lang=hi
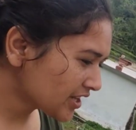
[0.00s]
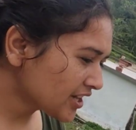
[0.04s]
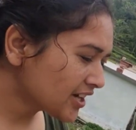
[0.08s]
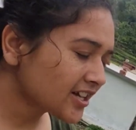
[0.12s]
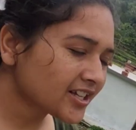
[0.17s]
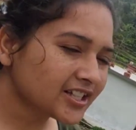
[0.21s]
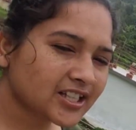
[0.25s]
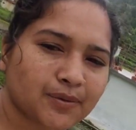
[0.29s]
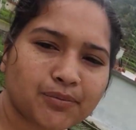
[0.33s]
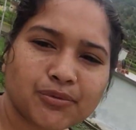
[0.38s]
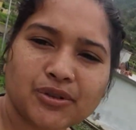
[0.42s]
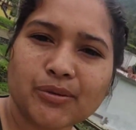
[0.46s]
बोला
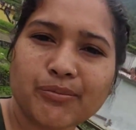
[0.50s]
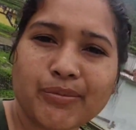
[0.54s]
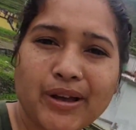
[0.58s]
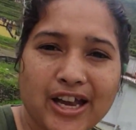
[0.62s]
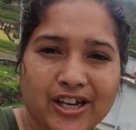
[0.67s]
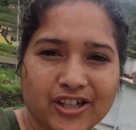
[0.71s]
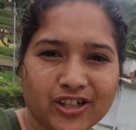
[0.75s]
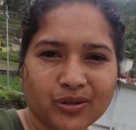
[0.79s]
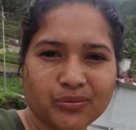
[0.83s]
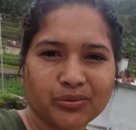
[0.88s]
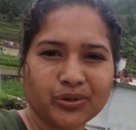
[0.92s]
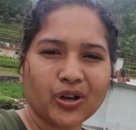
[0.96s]
सबसे
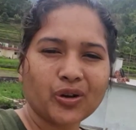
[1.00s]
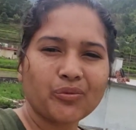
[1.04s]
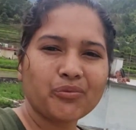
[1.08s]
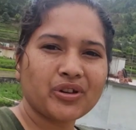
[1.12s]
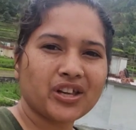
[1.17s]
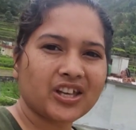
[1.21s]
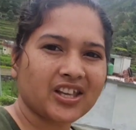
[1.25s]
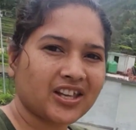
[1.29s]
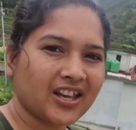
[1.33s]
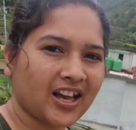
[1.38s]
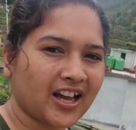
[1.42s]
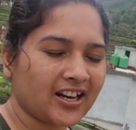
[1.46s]
बेस्ट तो बताओ
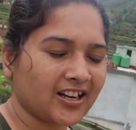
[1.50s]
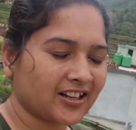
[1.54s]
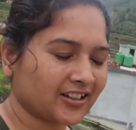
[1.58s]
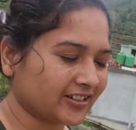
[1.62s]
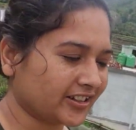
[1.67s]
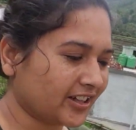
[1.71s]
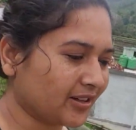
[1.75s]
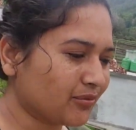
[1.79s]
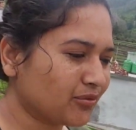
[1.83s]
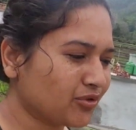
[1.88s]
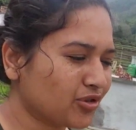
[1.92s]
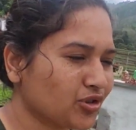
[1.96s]
मैं क्या
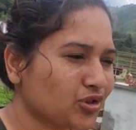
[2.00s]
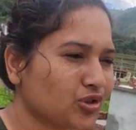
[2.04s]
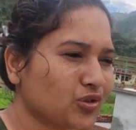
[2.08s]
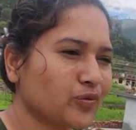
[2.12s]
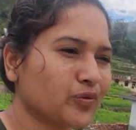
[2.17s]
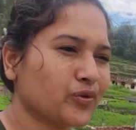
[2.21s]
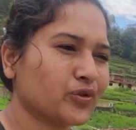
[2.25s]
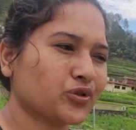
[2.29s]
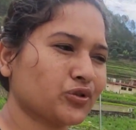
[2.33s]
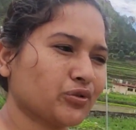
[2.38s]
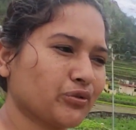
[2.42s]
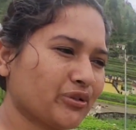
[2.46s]
लगता है
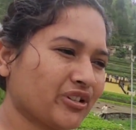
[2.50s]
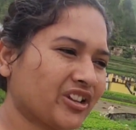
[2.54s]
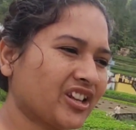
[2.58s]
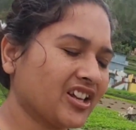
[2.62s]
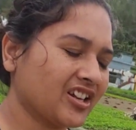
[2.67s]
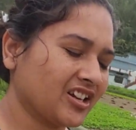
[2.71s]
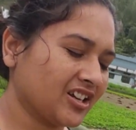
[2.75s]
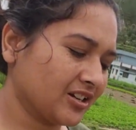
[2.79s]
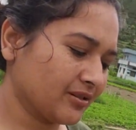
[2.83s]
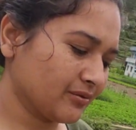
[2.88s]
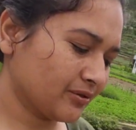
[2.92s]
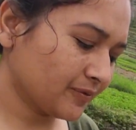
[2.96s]
सुबह सुबह
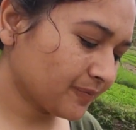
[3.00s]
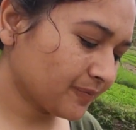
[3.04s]
देखने